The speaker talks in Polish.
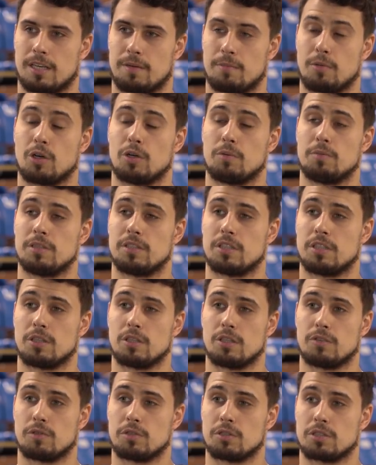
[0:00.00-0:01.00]
mogą być
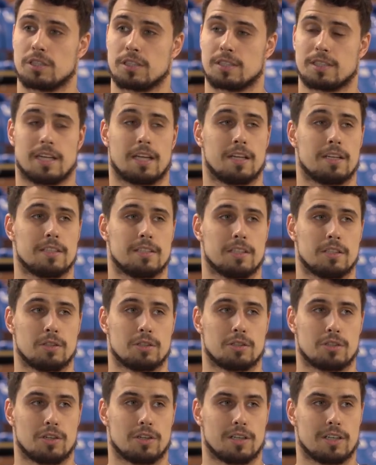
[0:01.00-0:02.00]
tylko i wyłącznie Stany
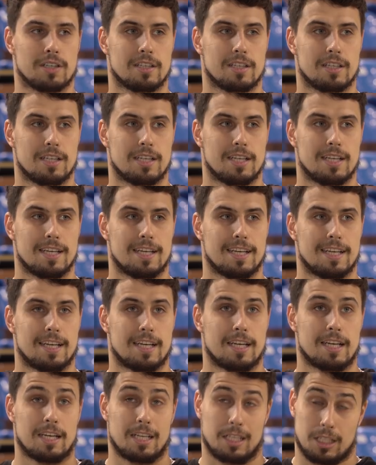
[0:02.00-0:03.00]
Zjednoczone.
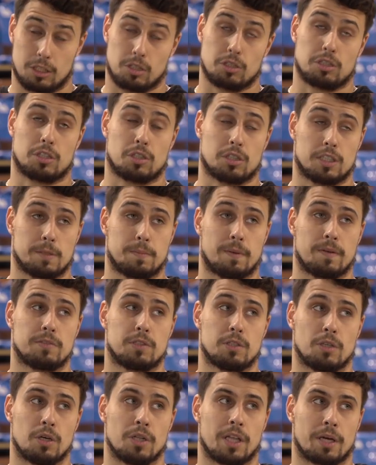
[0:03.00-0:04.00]
I to się trochę
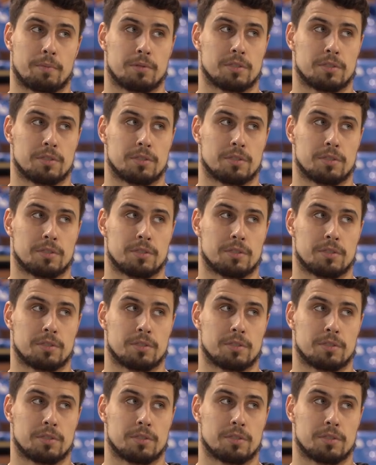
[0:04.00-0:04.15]
sprawdziło, tak?